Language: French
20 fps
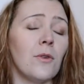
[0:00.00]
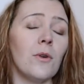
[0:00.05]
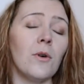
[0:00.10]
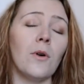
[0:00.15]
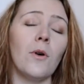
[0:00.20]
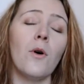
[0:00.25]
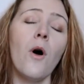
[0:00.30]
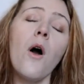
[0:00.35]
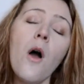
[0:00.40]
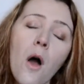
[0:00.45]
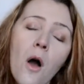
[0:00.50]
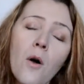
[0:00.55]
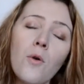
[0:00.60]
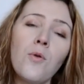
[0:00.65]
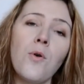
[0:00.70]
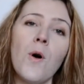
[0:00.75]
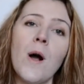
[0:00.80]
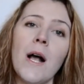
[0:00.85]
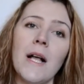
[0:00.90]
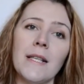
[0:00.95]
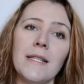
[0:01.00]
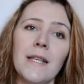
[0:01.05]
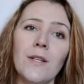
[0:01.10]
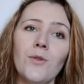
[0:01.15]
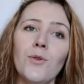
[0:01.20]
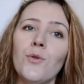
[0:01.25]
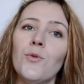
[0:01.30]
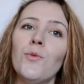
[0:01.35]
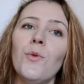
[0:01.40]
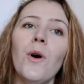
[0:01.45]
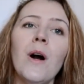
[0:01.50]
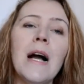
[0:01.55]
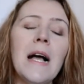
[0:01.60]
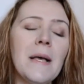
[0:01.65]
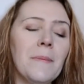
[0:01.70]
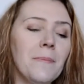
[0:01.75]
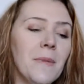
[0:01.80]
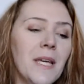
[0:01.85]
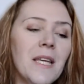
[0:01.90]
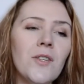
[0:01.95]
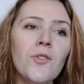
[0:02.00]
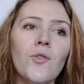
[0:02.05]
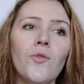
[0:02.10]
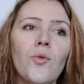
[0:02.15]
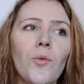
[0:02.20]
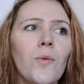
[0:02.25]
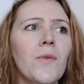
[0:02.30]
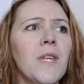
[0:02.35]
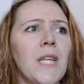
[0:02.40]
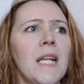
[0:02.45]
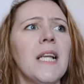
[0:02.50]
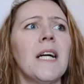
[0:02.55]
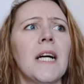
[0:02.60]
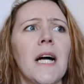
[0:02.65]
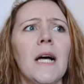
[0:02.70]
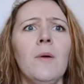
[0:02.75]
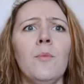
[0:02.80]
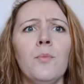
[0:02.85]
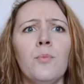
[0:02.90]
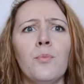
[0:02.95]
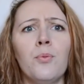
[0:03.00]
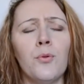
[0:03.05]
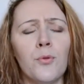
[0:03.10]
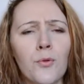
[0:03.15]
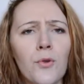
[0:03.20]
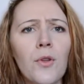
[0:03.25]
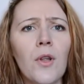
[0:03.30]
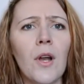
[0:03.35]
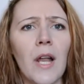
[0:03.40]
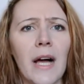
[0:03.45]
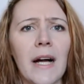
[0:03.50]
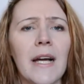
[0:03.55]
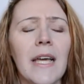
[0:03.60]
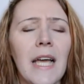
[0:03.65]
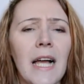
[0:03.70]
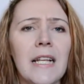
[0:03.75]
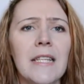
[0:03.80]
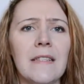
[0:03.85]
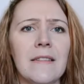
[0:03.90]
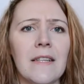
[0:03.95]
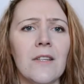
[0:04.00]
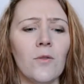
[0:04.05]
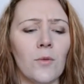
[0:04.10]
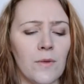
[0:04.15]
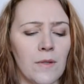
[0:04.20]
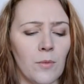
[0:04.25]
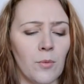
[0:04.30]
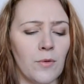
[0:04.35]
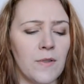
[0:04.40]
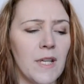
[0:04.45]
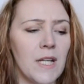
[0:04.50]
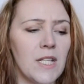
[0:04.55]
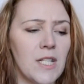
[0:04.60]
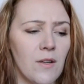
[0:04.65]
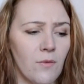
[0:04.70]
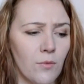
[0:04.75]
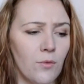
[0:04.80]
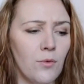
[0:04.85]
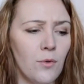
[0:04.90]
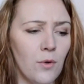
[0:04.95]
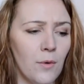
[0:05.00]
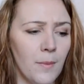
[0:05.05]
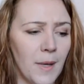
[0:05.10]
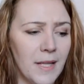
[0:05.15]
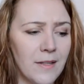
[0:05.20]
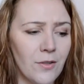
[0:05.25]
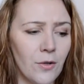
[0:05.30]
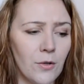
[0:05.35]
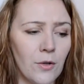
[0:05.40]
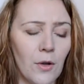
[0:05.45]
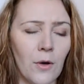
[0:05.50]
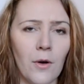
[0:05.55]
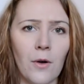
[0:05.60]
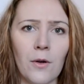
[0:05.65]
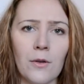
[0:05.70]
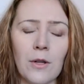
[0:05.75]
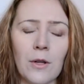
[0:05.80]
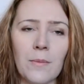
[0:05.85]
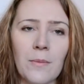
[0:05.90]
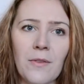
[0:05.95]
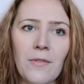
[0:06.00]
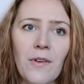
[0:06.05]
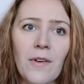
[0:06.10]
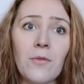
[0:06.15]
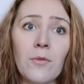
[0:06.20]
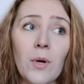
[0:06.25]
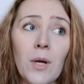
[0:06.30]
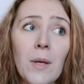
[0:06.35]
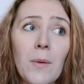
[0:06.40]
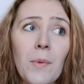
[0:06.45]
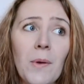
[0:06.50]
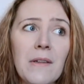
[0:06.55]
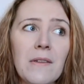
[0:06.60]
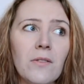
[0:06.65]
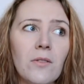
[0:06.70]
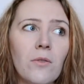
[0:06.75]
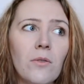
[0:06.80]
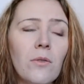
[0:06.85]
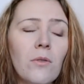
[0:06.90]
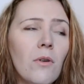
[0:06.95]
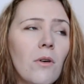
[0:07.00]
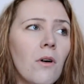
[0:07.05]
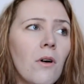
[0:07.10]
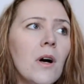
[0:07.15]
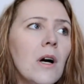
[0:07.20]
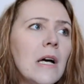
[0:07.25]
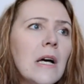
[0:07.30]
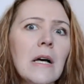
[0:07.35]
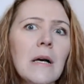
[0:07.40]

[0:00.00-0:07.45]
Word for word: Euh, c'est du lourd, mais je trouve qu'il est quand même plutôt dans la réalité, donc c'est pour ça que j'ai voulu le mettre dans, mes favoris, parce que euh,